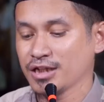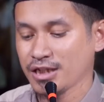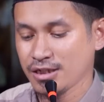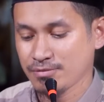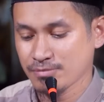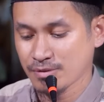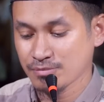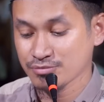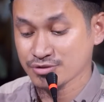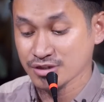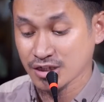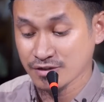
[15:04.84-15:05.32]
oleh
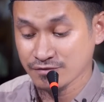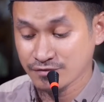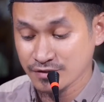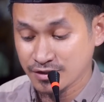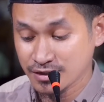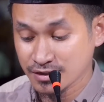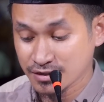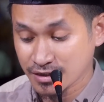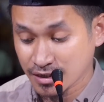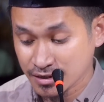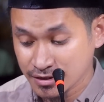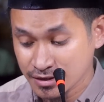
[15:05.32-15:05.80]
Imam
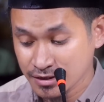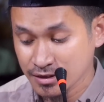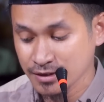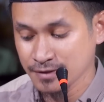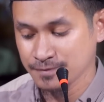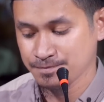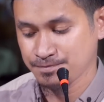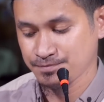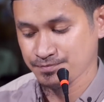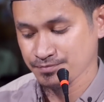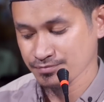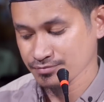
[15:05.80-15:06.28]
Syafi'i
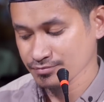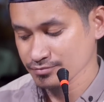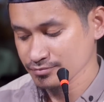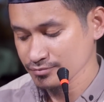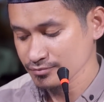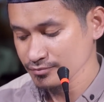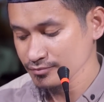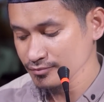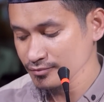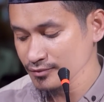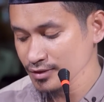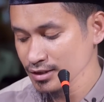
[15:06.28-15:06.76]
tadi.
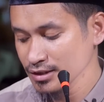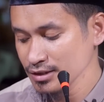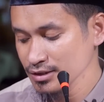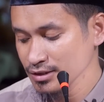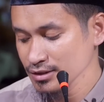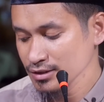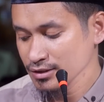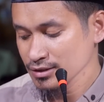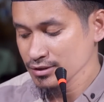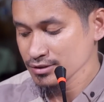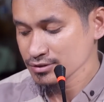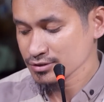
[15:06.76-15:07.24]

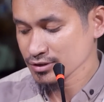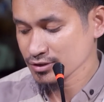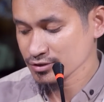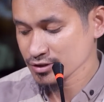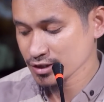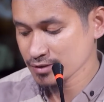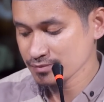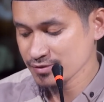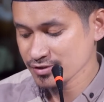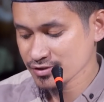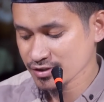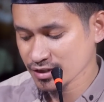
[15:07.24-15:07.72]

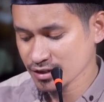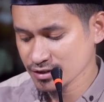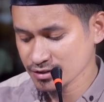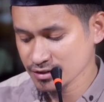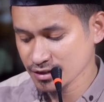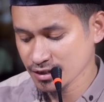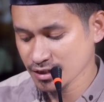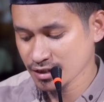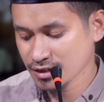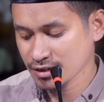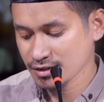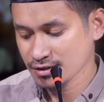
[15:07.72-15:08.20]
Contoh
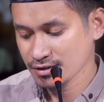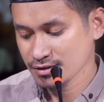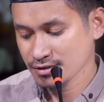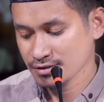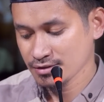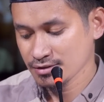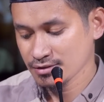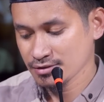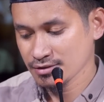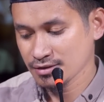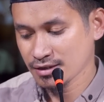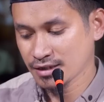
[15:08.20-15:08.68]
misalnya
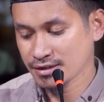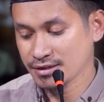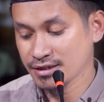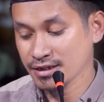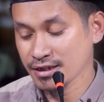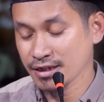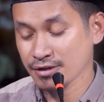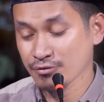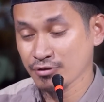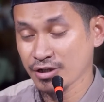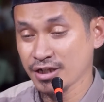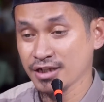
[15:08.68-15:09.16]
ada
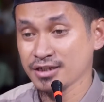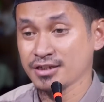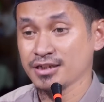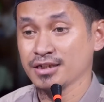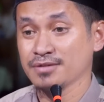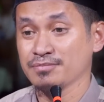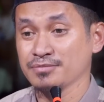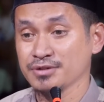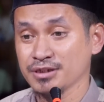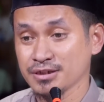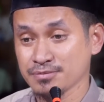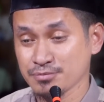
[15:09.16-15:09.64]
riwayat
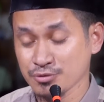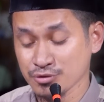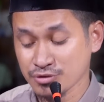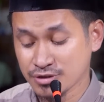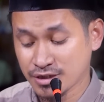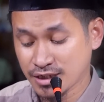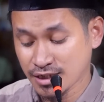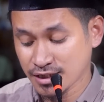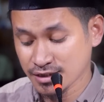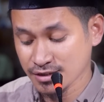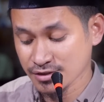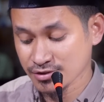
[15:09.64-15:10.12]
yang
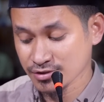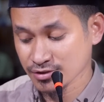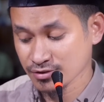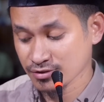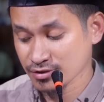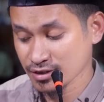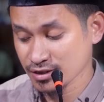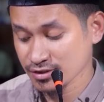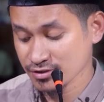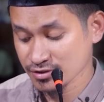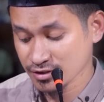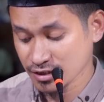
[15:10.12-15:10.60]
menyebutkan
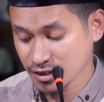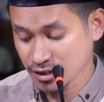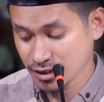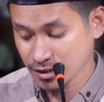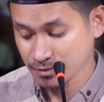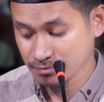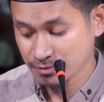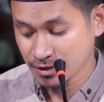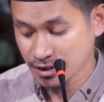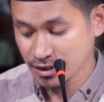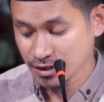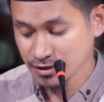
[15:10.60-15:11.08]
seorang
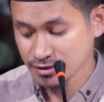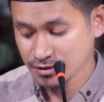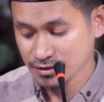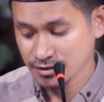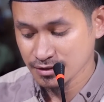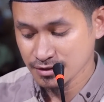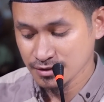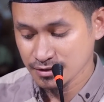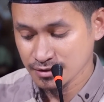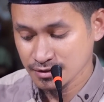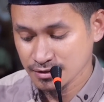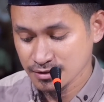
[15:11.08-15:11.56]
sahabat
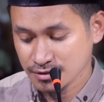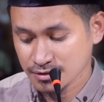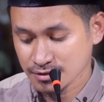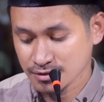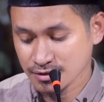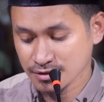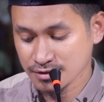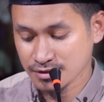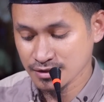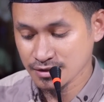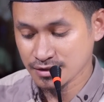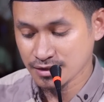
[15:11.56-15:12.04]

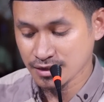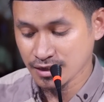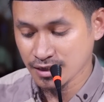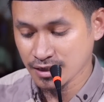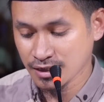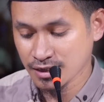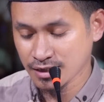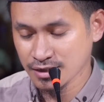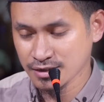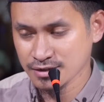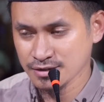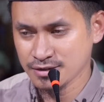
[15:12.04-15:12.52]

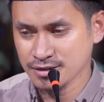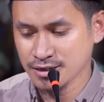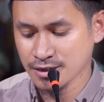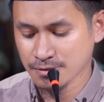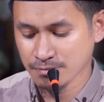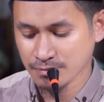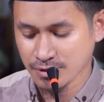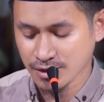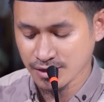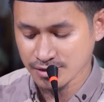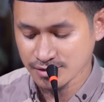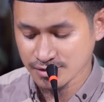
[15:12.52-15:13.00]
ketika
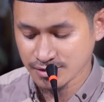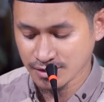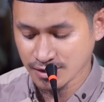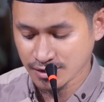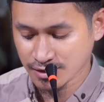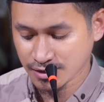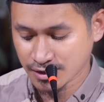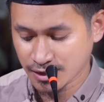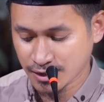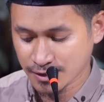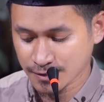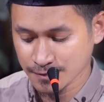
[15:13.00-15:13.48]
dia
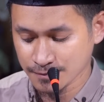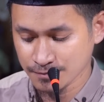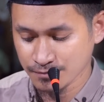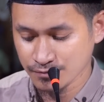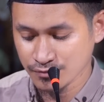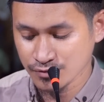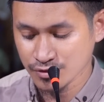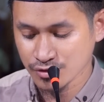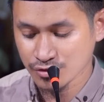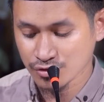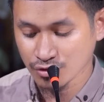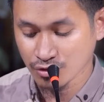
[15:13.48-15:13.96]
melaksanakan
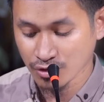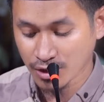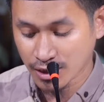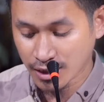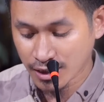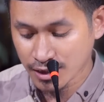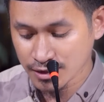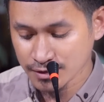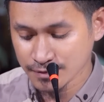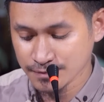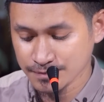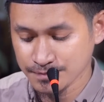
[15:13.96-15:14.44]

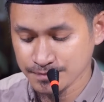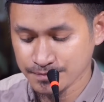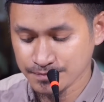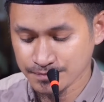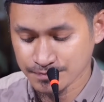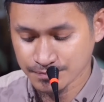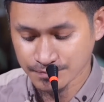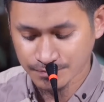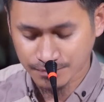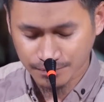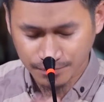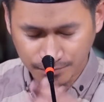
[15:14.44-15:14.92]
sholat,
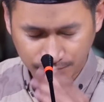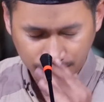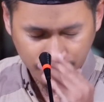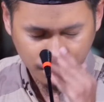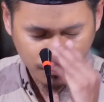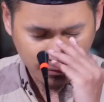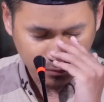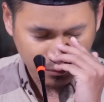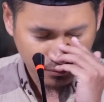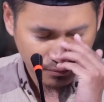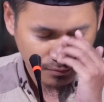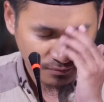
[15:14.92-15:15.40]

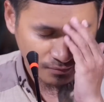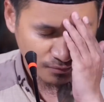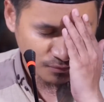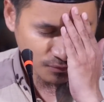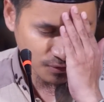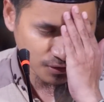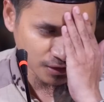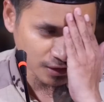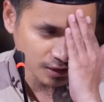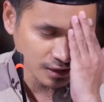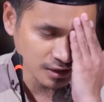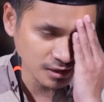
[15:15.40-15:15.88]

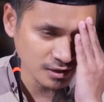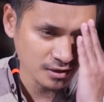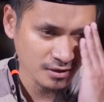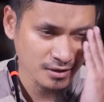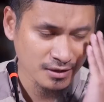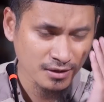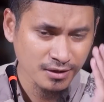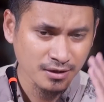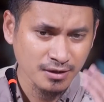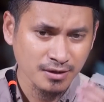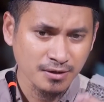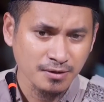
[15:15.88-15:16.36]
ya
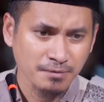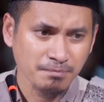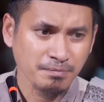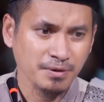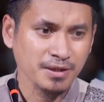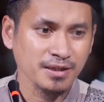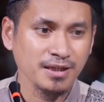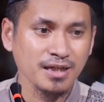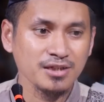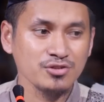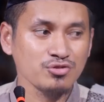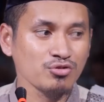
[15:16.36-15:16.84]

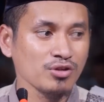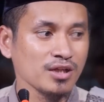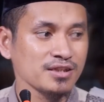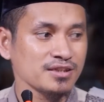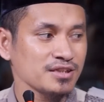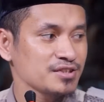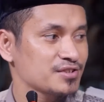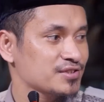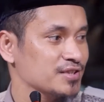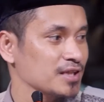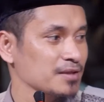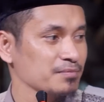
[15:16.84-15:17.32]
pernah
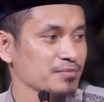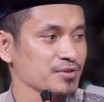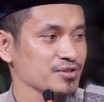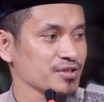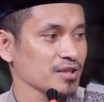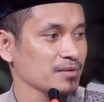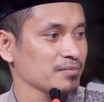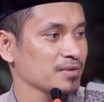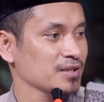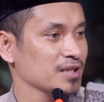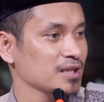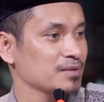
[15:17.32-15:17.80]
sholat isya
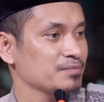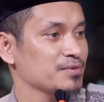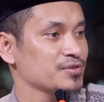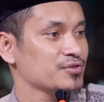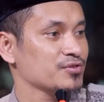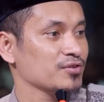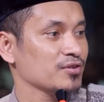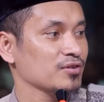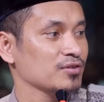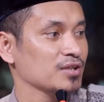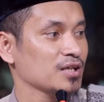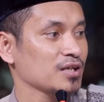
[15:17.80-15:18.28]
bersama Nabi
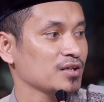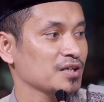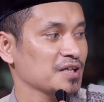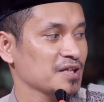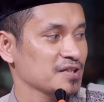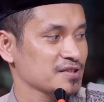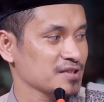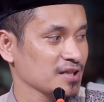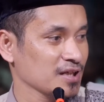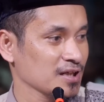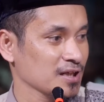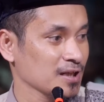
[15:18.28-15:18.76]
Shallallahu
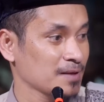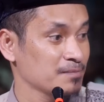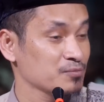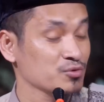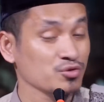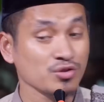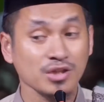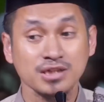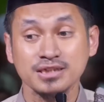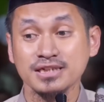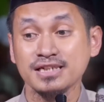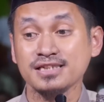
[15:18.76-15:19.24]
Alaihi Wasallam.
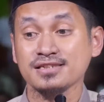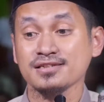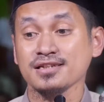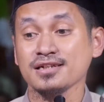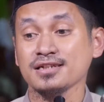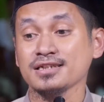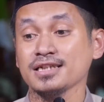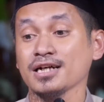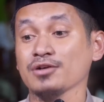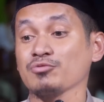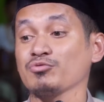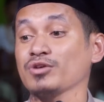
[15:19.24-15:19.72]
Sholat
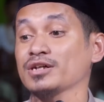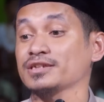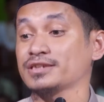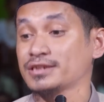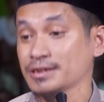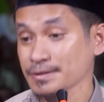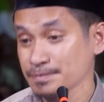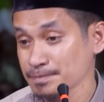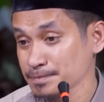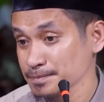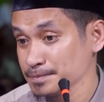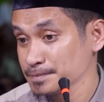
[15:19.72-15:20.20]
isya yang
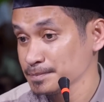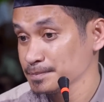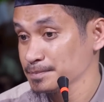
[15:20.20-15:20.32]
wajib.